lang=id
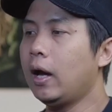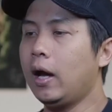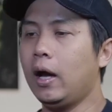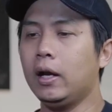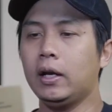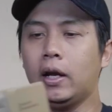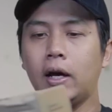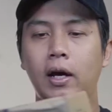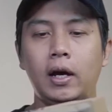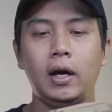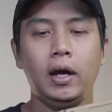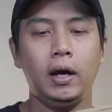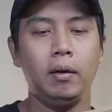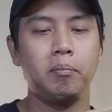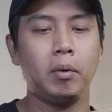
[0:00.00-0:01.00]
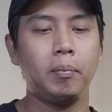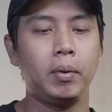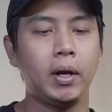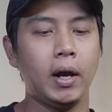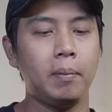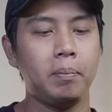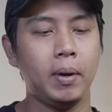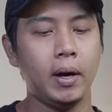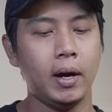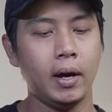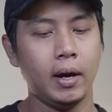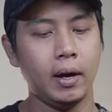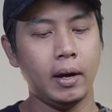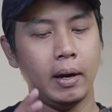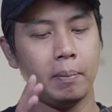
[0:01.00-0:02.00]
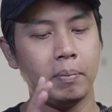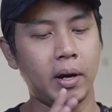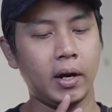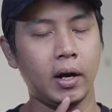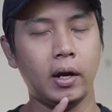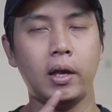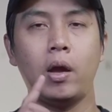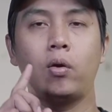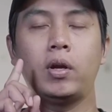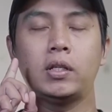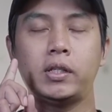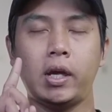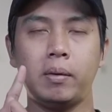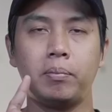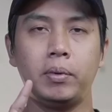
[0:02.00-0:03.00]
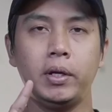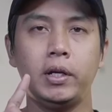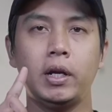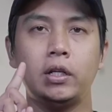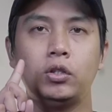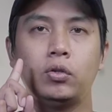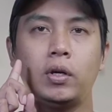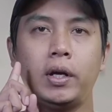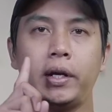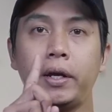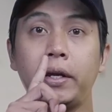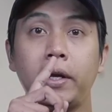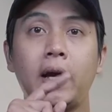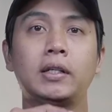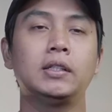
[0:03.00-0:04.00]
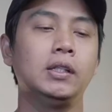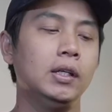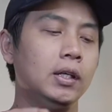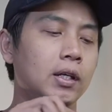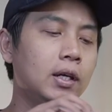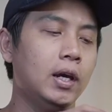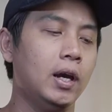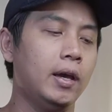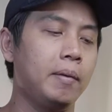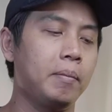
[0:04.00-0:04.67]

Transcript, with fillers: ada beberapa barang yang udah saya beli dan juga ada yang dikasih ya.